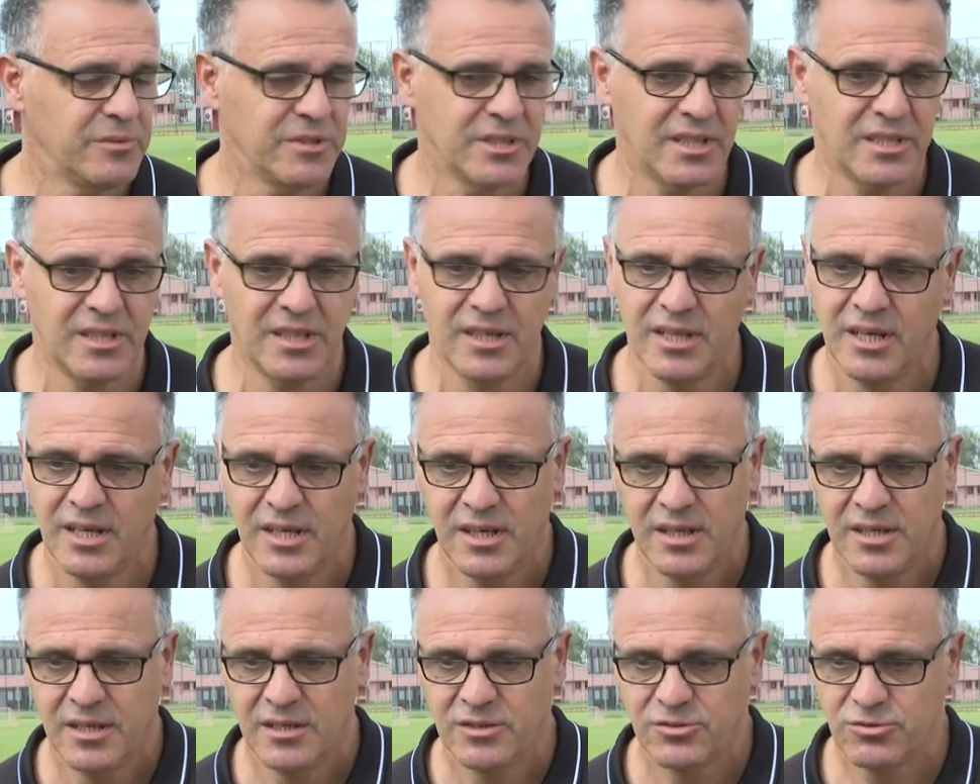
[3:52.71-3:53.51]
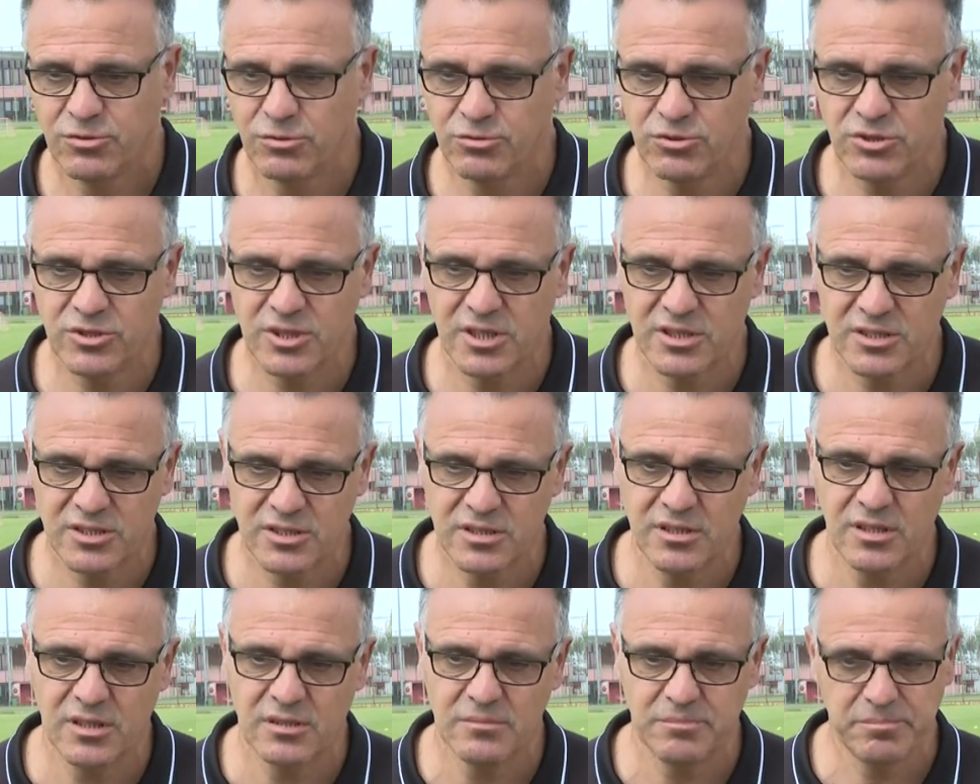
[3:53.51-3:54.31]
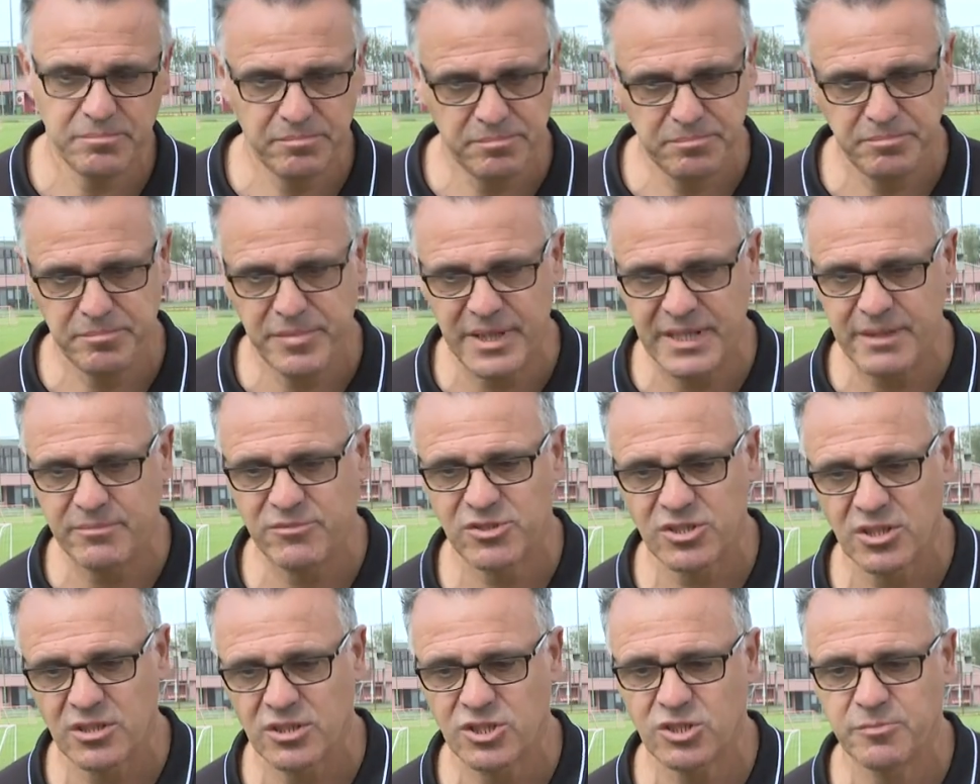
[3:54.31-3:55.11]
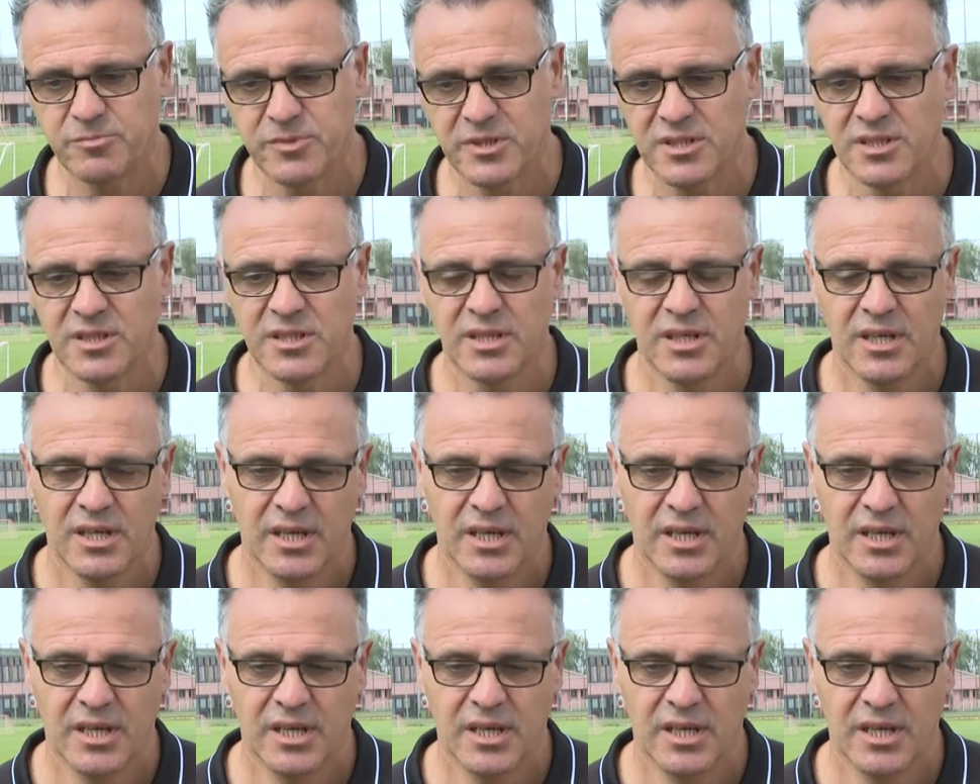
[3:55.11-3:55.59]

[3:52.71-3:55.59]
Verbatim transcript: Yani sonuçta benim çalışma